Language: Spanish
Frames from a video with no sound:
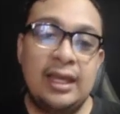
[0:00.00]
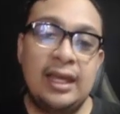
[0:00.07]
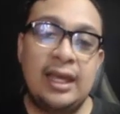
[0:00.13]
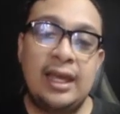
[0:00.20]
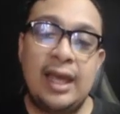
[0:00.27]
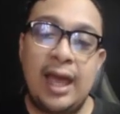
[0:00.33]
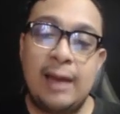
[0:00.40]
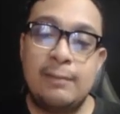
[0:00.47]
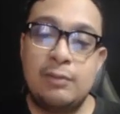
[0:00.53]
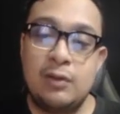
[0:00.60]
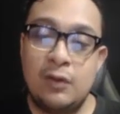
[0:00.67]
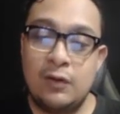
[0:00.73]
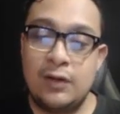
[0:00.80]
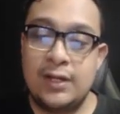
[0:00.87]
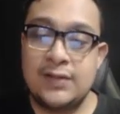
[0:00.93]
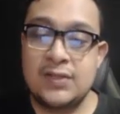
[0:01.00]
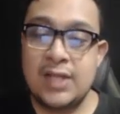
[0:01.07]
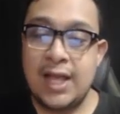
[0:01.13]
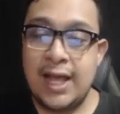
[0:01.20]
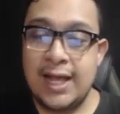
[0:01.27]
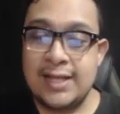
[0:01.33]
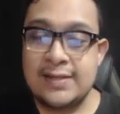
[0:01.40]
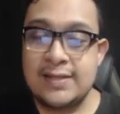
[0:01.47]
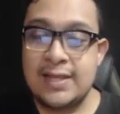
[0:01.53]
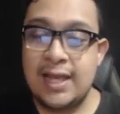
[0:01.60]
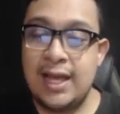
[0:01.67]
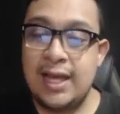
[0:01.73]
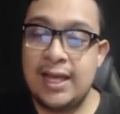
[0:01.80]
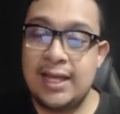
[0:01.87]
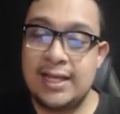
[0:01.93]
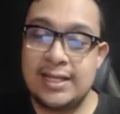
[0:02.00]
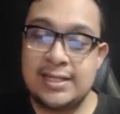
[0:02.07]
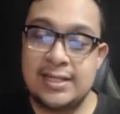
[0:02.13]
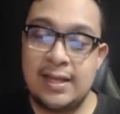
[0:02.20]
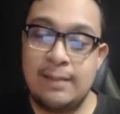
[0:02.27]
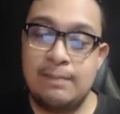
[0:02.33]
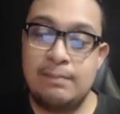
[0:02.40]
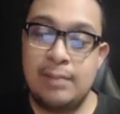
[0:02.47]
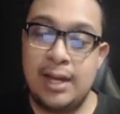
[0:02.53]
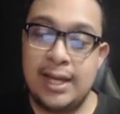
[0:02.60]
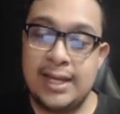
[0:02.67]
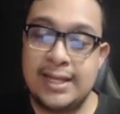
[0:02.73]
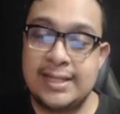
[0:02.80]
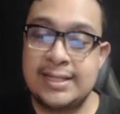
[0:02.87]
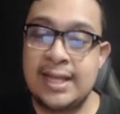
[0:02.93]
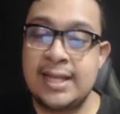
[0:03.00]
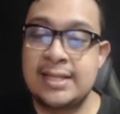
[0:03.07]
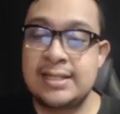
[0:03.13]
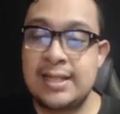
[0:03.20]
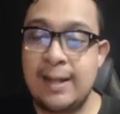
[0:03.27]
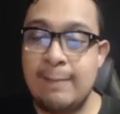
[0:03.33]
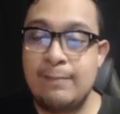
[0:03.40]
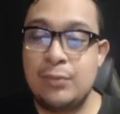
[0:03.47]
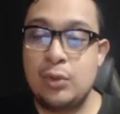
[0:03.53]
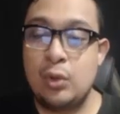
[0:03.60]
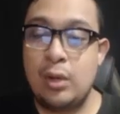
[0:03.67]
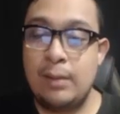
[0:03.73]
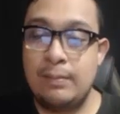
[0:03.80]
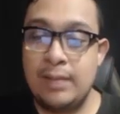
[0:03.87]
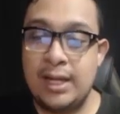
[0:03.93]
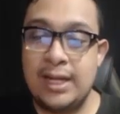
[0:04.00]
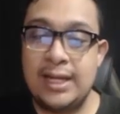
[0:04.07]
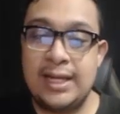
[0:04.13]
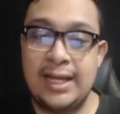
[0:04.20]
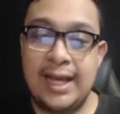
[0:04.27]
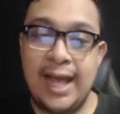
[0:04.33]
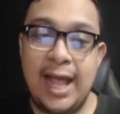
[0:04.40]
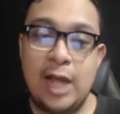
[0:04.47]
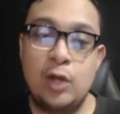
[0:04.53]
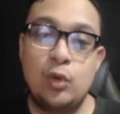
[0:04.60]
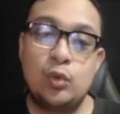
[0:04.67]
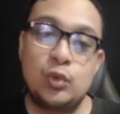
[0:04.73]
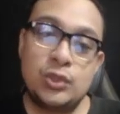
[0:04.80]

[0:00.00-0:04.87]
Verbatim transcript: eh, aviones hacia ese país centroamericano.